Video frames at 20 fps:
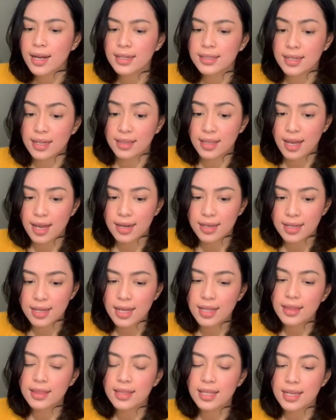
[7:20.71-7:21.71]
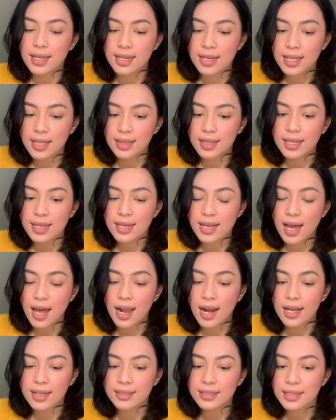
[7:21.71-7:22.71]
Kenyataannya, Timi
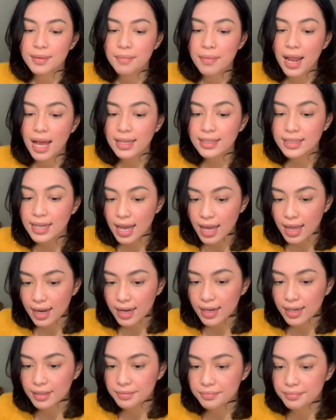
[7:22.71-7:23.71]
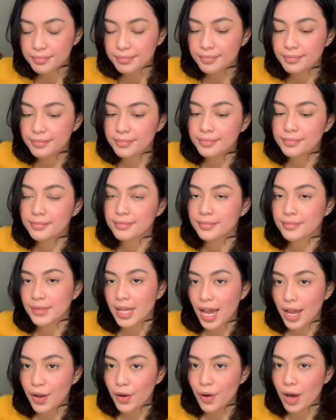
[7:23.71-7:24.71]
tidak rajin belajar.
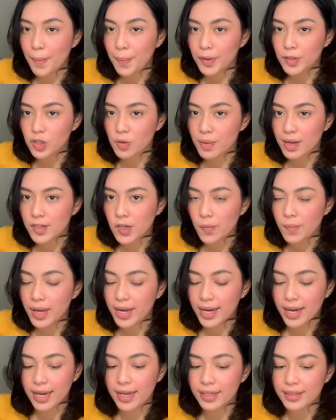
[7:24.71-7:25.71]
Ayo, apa coba jawabannya?